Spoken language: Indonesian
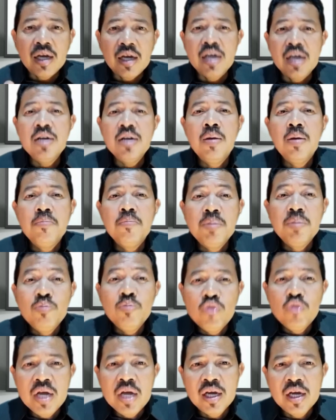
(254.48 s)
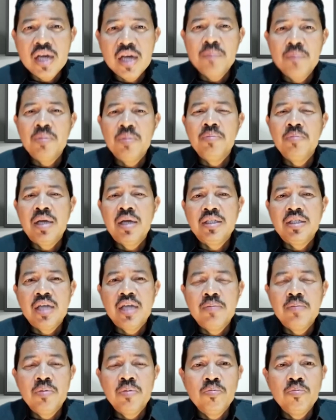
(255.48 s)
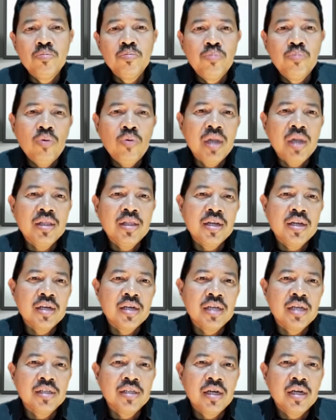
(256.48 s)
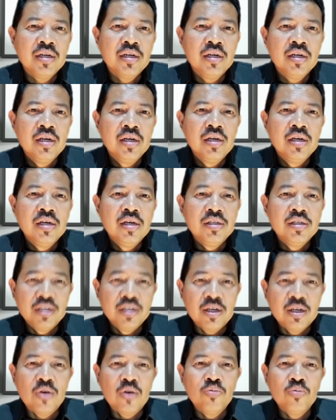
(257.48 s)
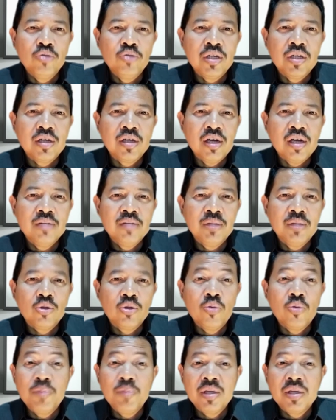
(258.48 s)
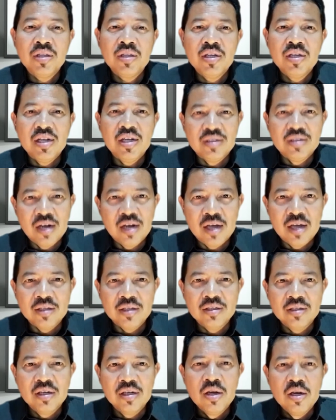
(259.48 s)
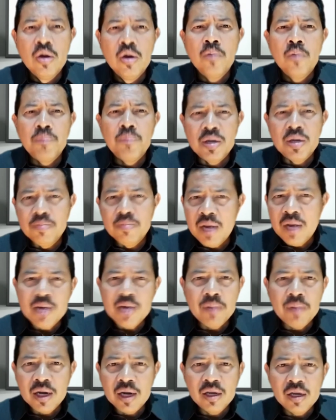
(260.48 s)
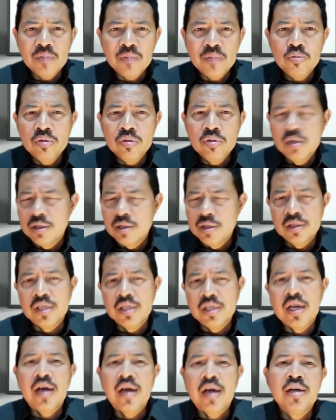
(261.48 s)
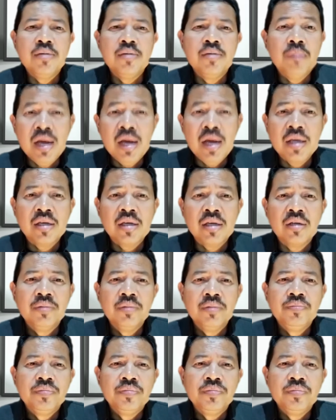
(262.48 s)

akan memudahkan pembaca membuat ringkasan jika rumusan kalimat topik tidak jelas. Pengembangan paragraf pun tidak akan baik.